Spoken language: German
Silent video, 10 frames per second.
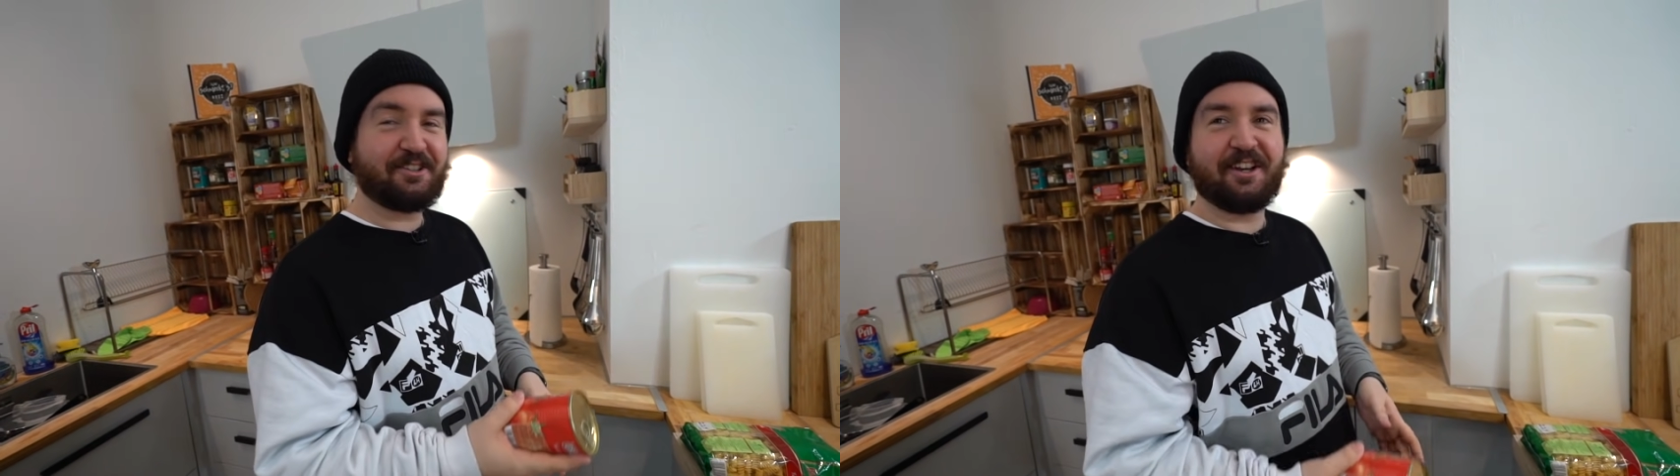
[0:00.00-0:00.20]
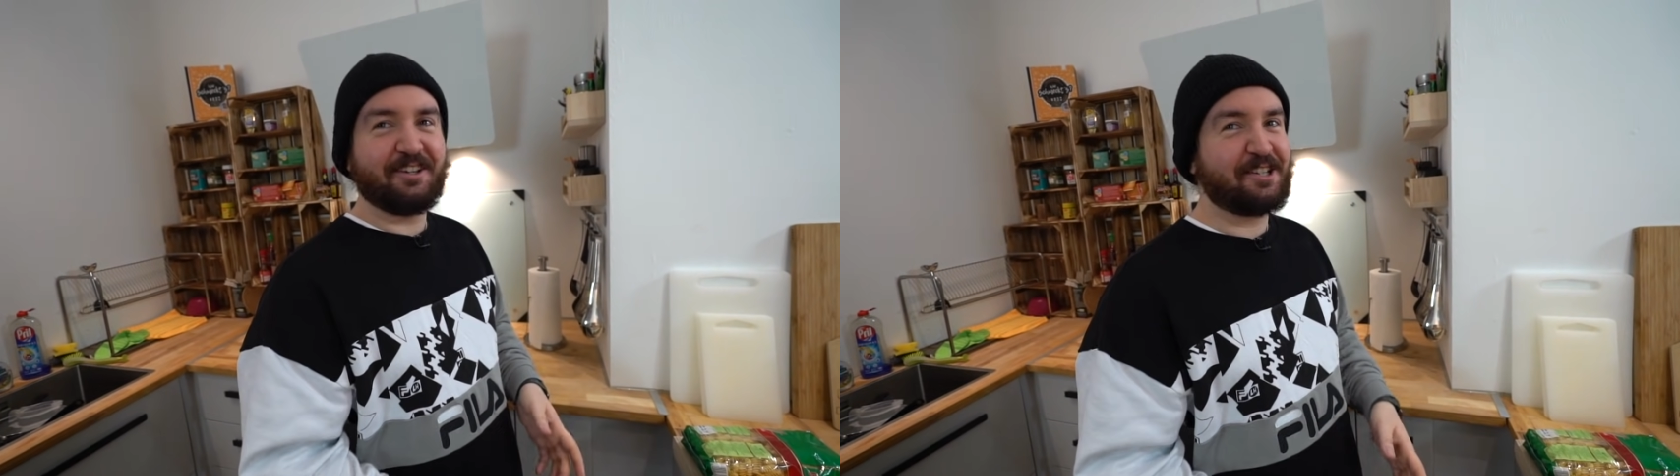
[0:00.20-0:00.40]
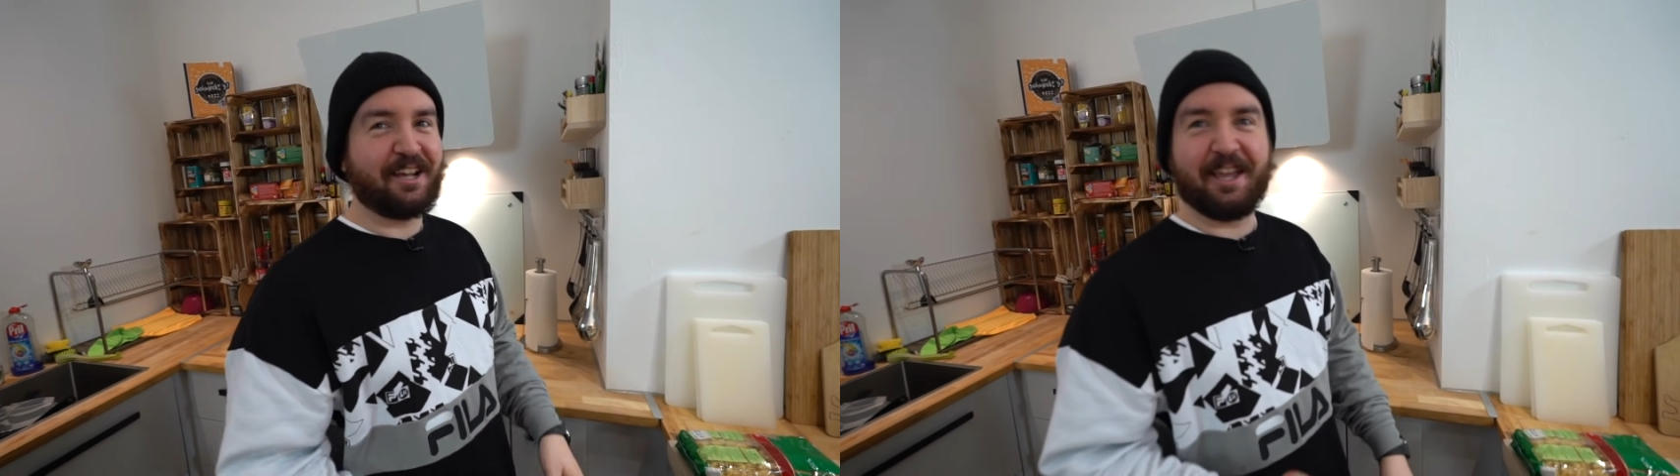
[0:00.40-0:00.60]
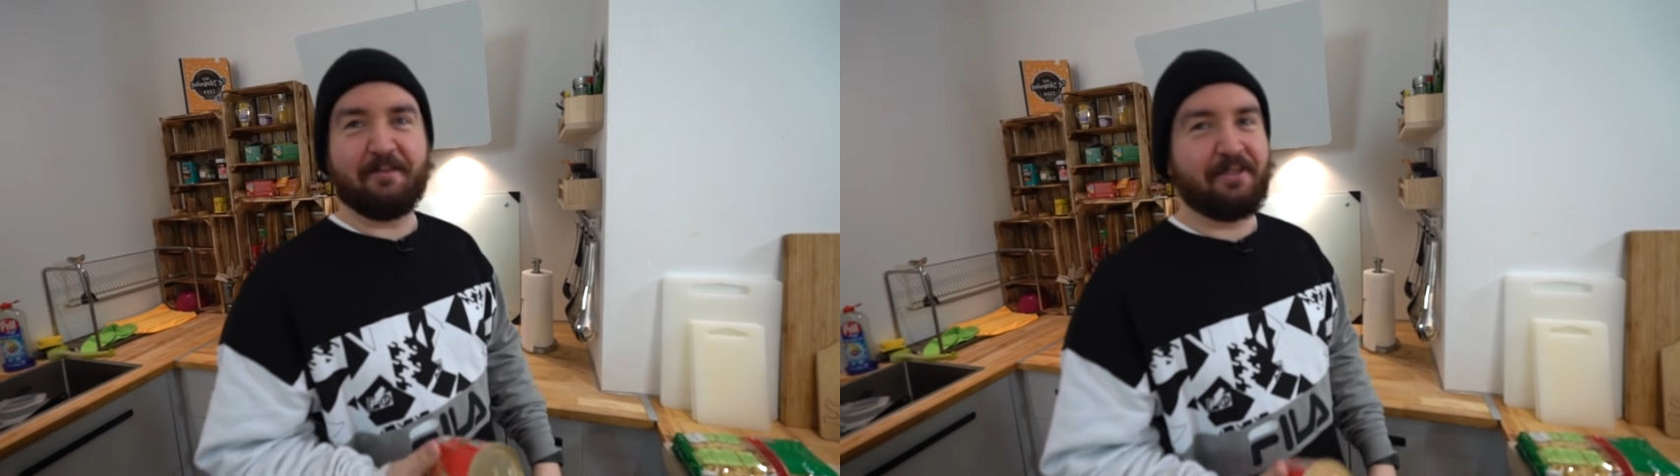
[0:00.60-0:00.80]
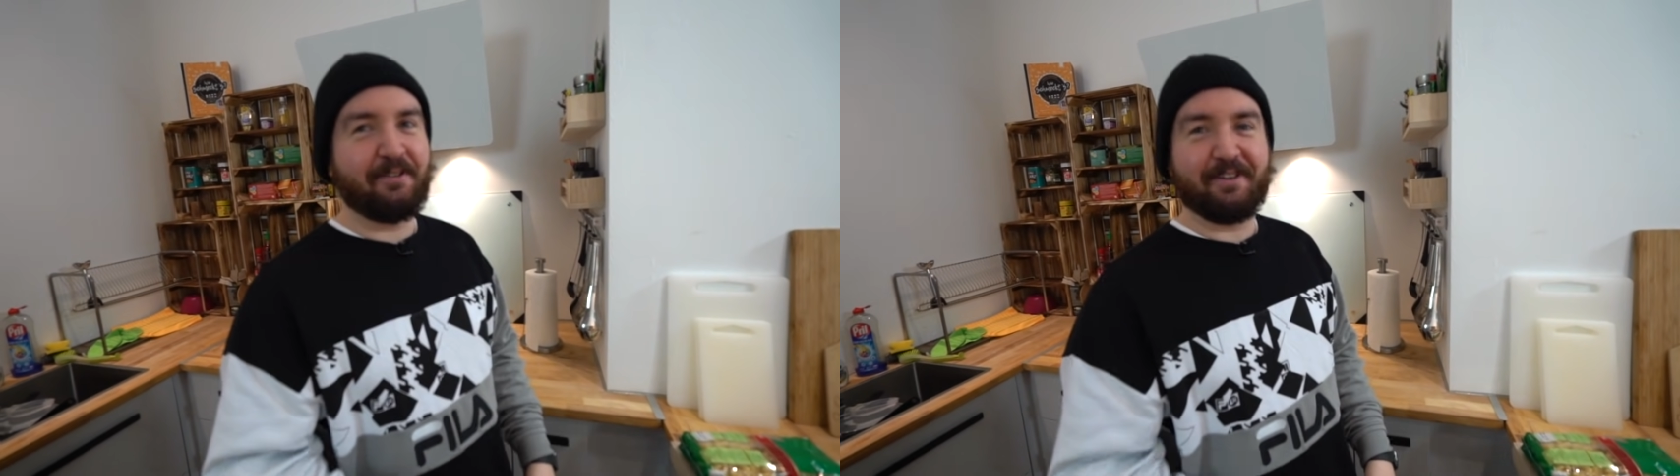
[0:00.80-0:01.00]
Sch
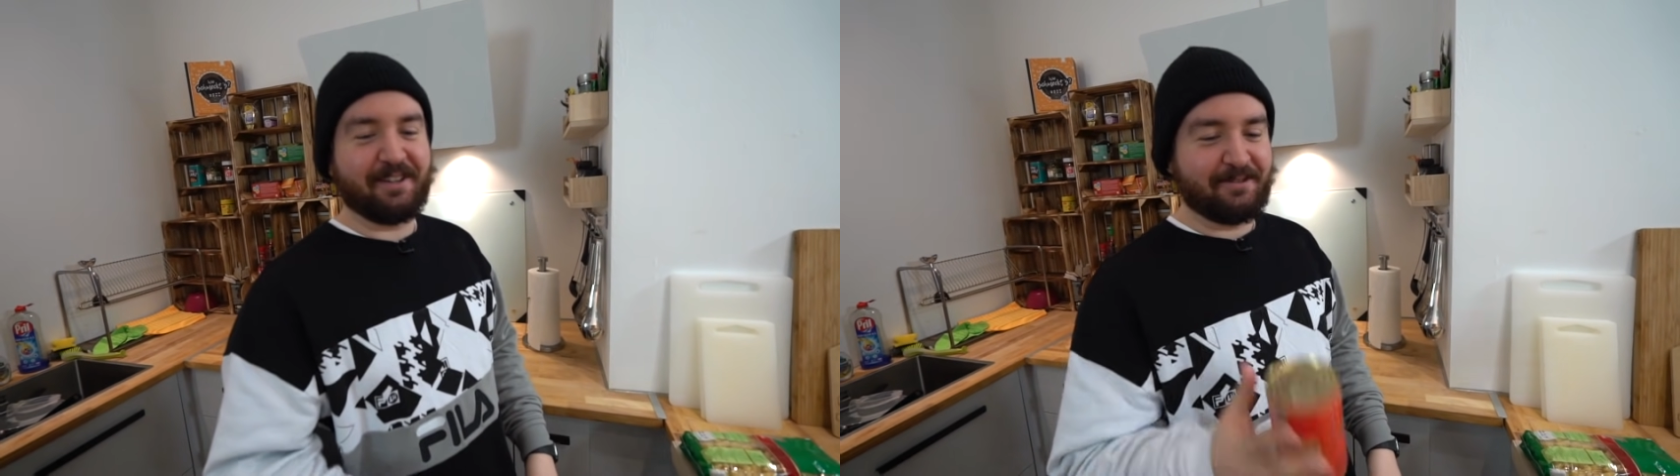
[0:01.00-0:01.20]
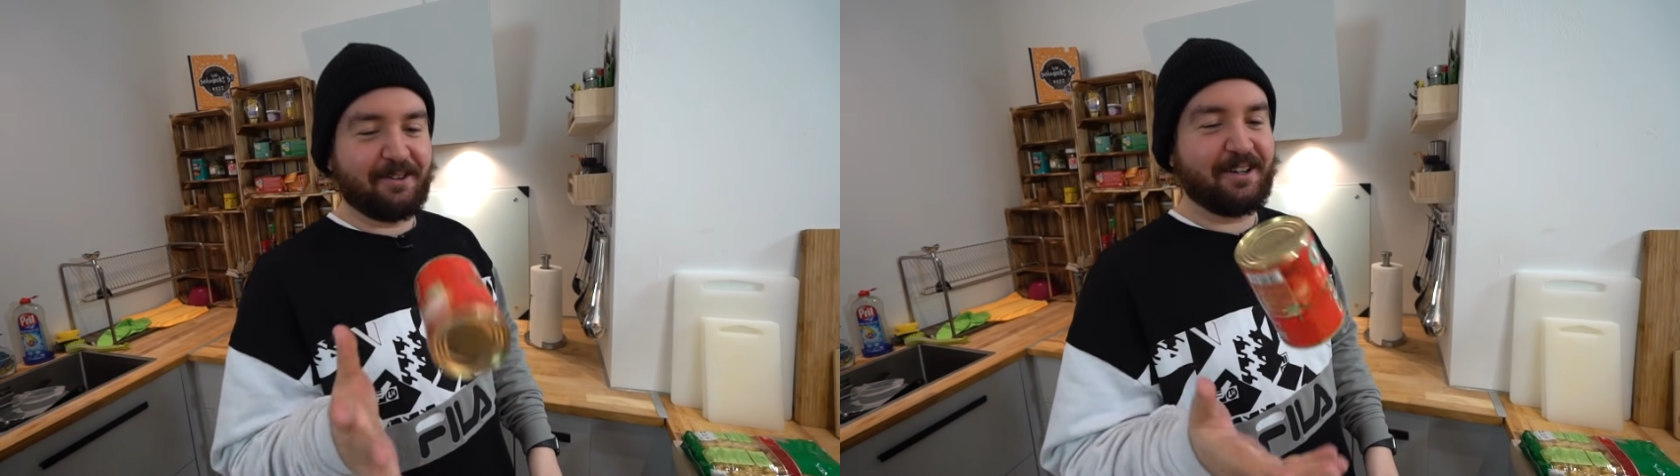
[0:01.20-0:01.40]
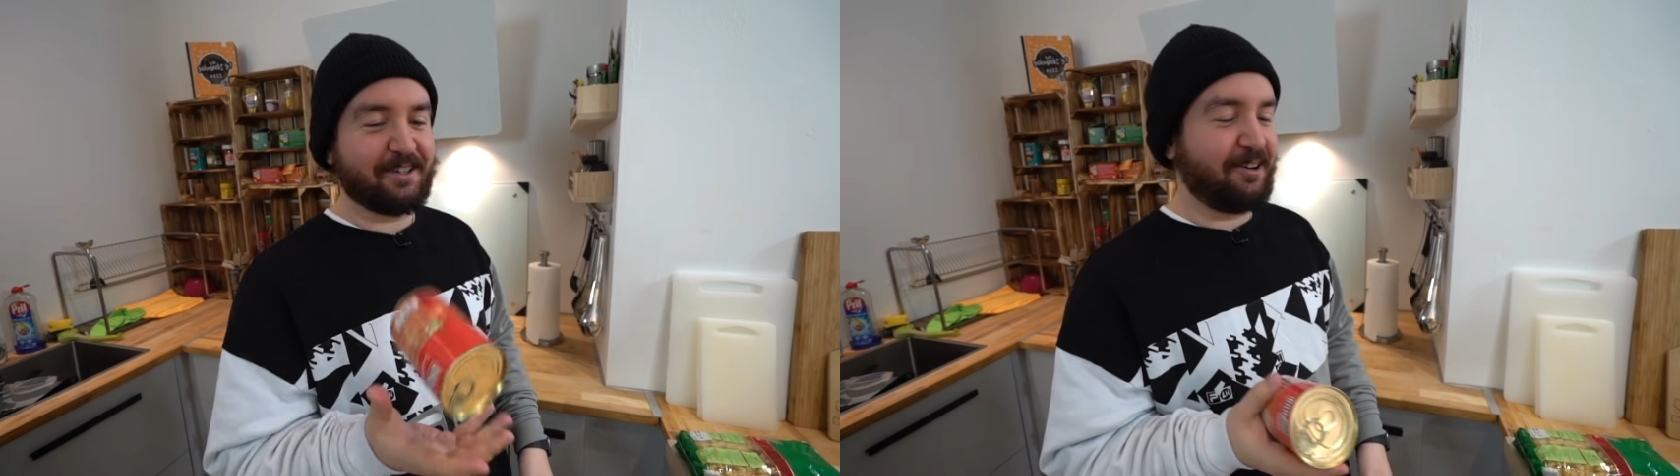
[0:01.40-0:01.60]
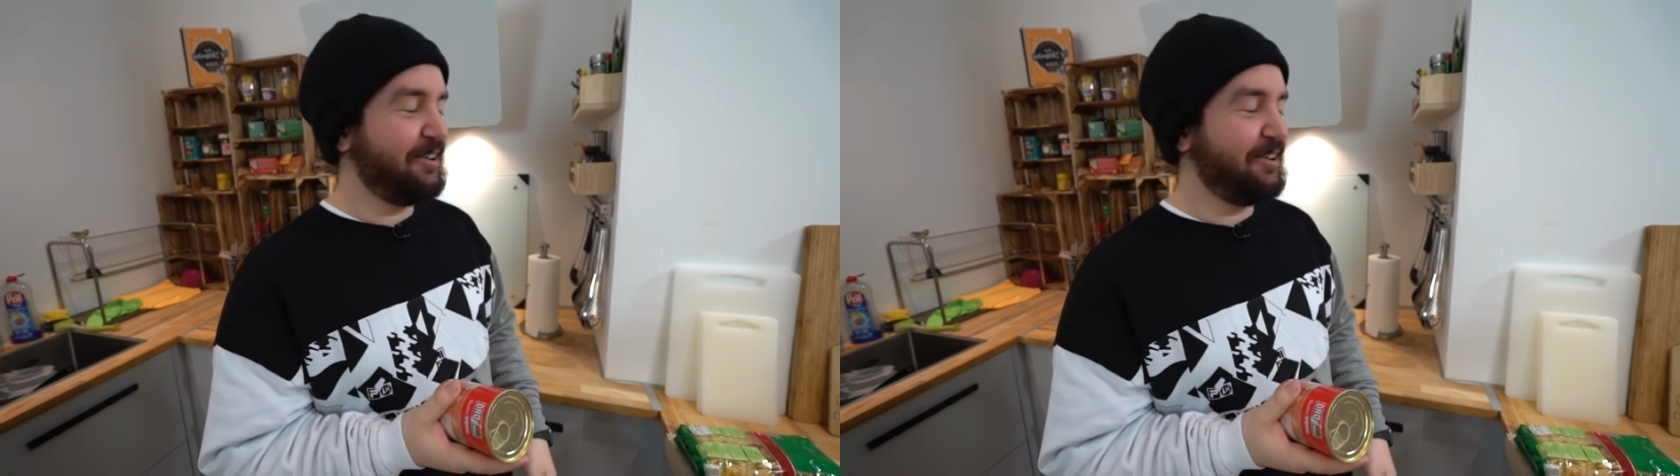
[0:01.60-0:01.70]
Cheyenne Pfeffer ist wirklich